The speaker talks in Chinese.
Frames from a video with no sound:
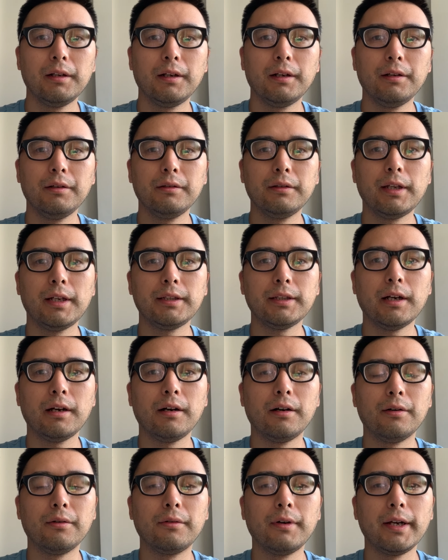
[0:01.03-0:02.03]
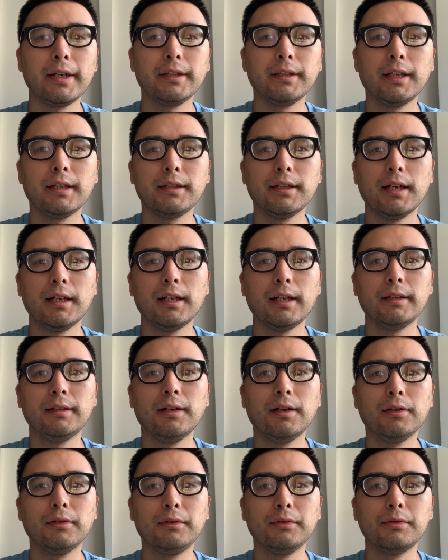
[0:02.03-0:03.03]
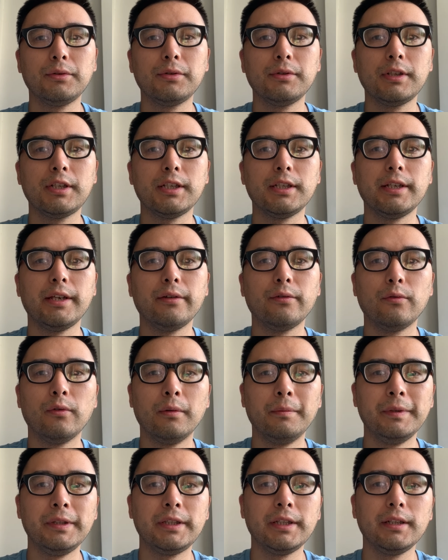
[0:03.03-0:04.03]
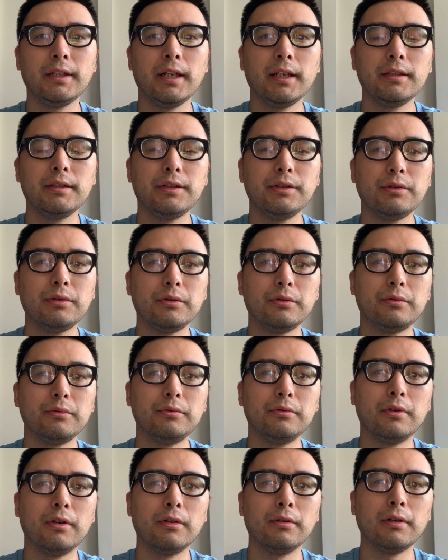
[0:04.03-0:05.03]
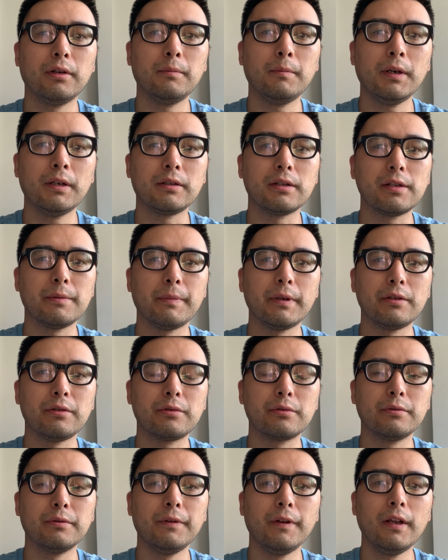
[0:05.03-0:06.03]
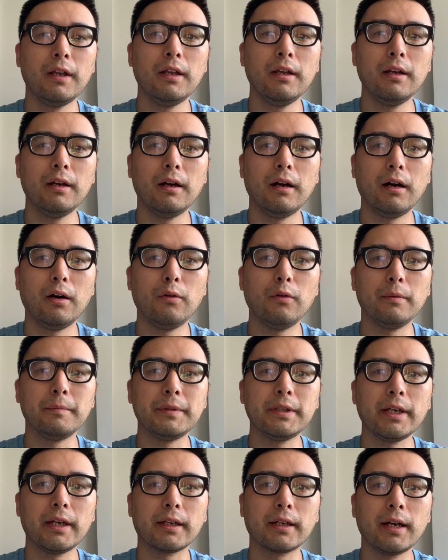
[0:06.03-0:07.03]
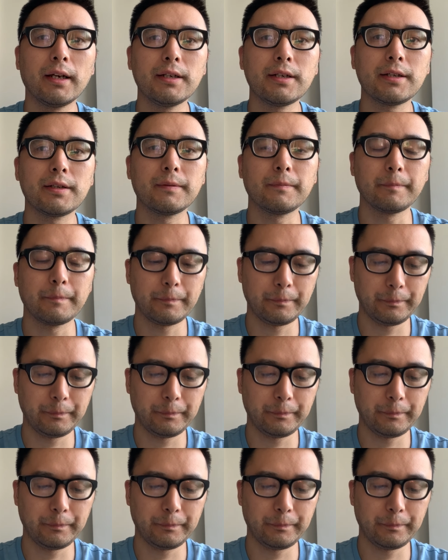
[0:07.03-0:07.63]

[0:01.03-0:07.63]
Hello，大家好，欢迎大家来到读书时间。我们今天继续读《红楼梦》这本书。好，我们现在开始。